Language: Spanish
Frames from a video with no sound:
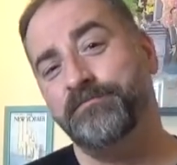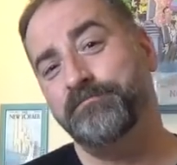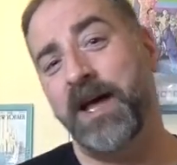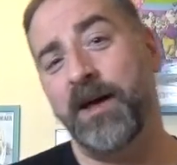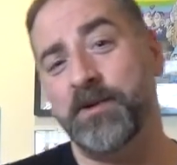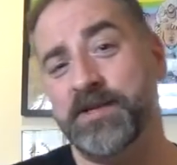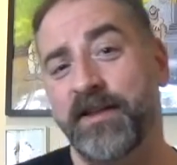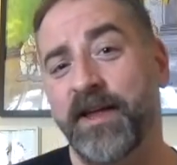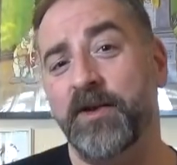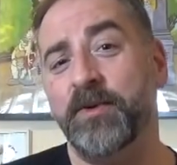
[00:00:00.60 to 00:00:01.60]
vamos a
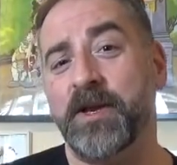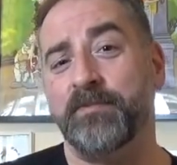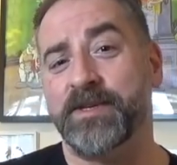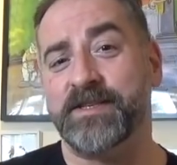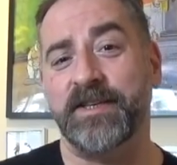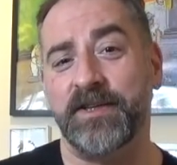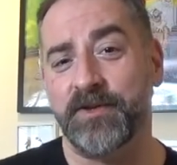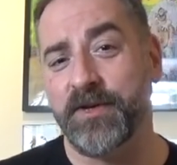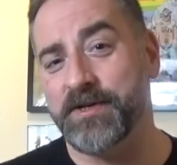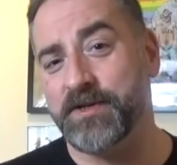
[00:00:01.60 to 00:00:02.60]
darle un
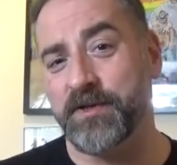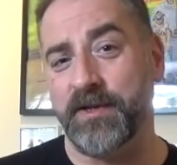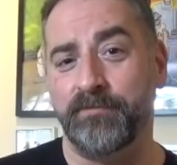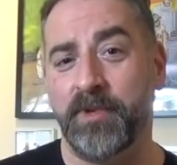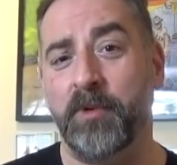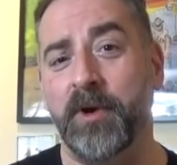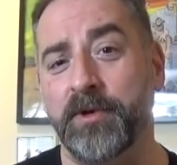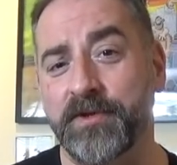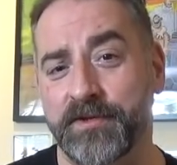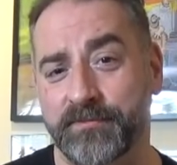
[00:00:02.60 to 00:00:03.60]
repasito a eso del power
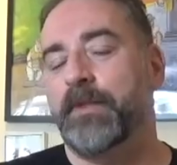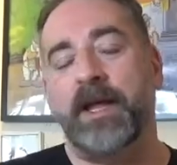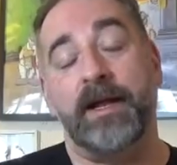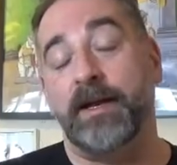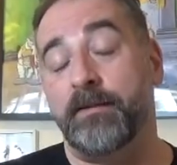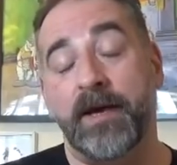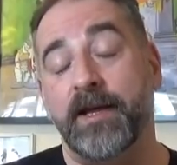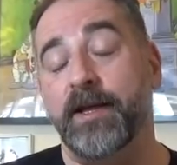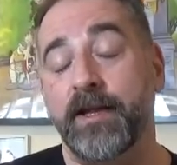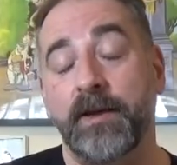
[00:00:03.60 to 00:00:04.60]
bottom. En la
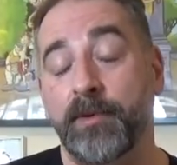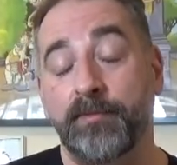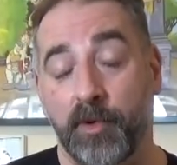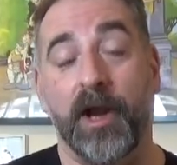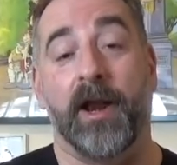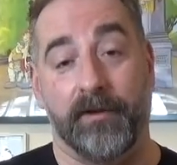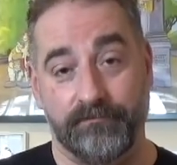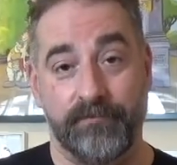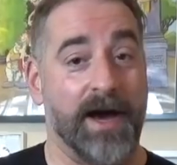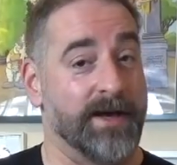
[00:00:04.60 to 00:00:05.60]
imaginería popular,
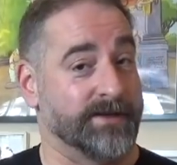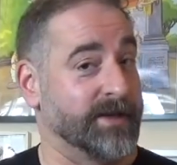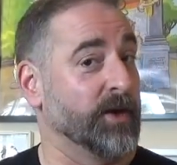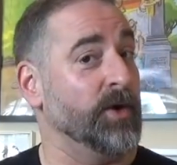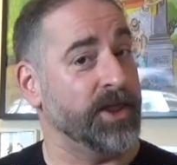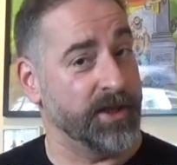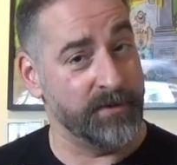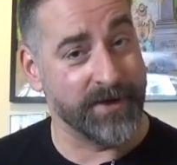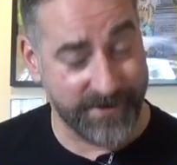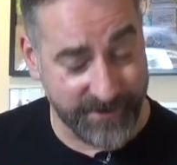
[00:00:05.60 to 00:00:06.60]
hasta no hace
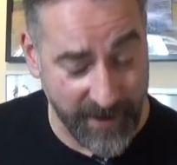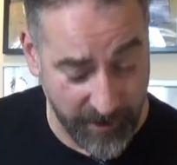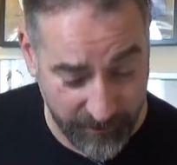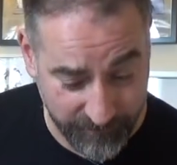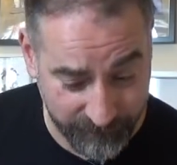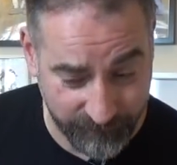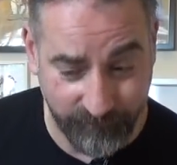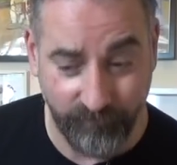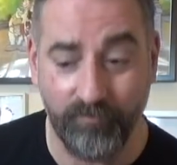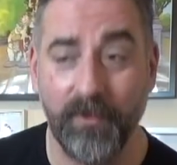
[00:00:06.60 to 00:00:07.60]
demasiado,
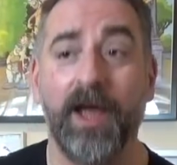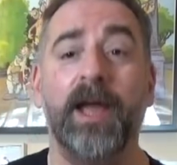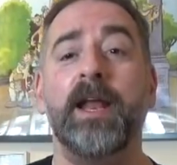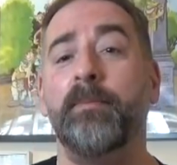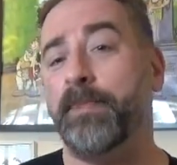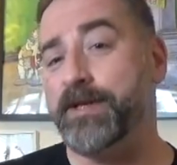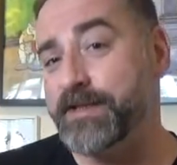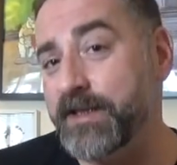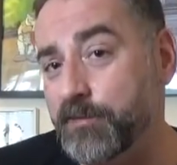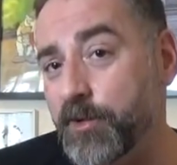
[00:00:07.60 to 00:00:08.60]
el
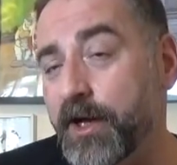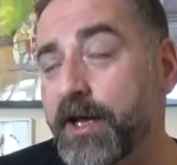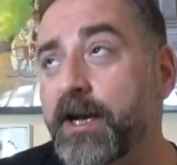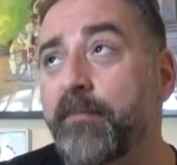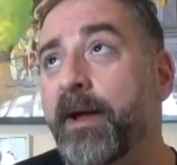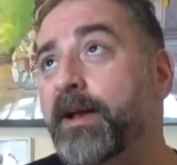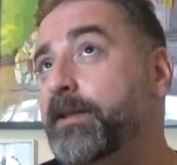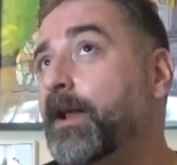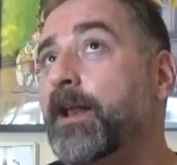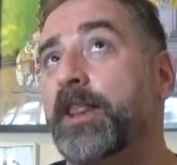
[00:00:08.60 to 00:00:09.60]
pasivo era la
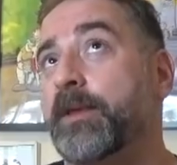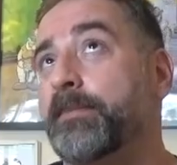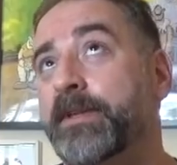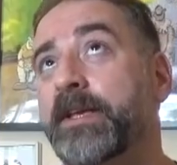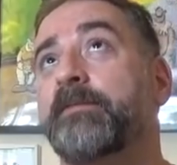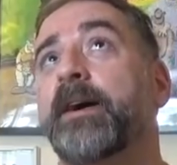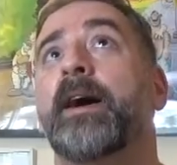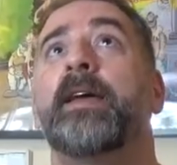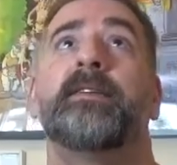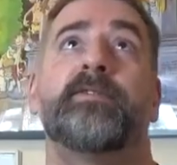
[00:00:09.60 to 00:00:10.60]
parte receptiva
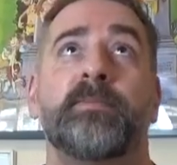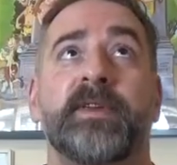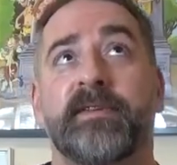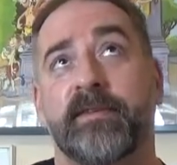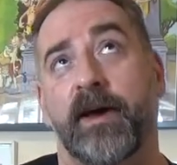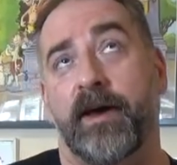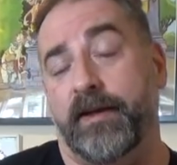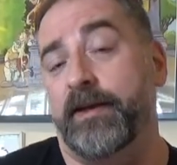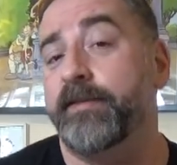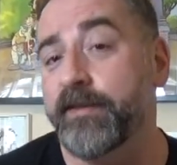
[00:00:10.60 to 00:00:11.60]
y sumisa en
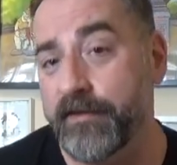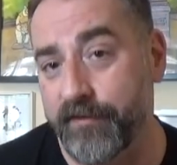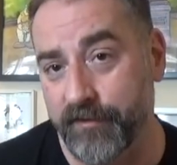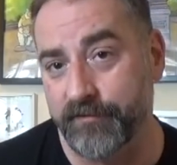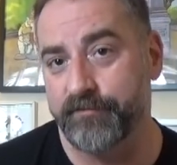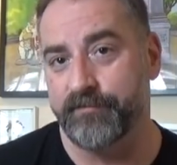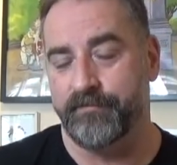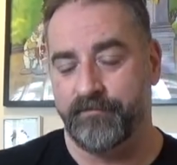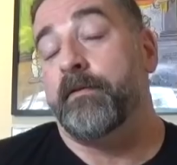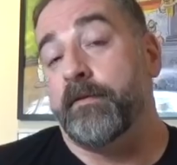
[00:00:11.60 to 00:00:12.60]
el sexo,
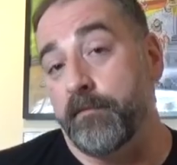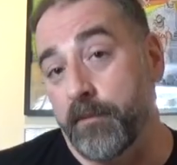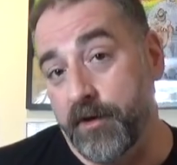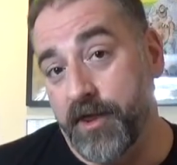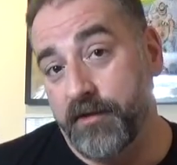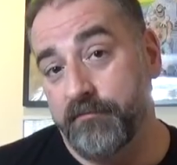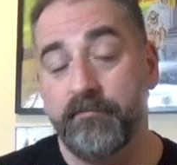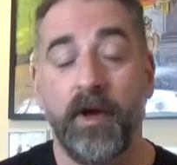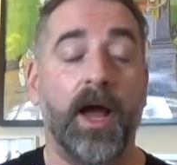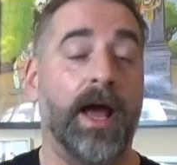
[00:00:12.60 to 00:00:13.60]
sin voz
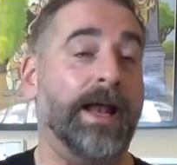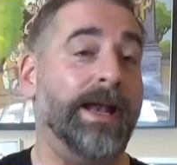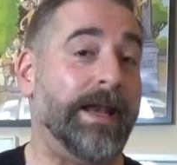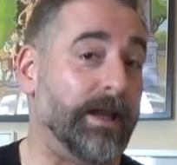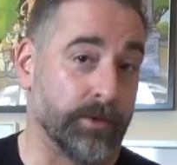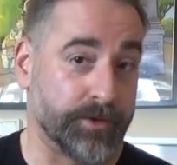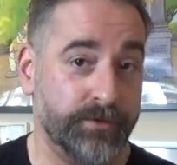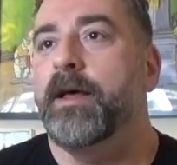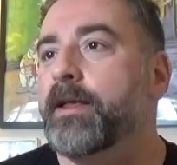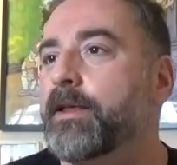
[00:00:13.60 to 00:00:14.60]
ni
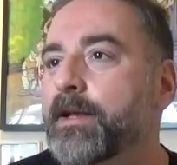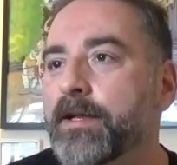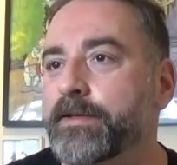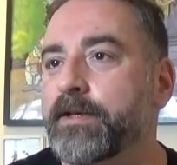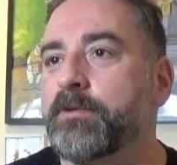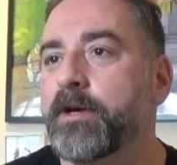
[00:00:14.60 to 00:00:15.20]
voto. Y el activo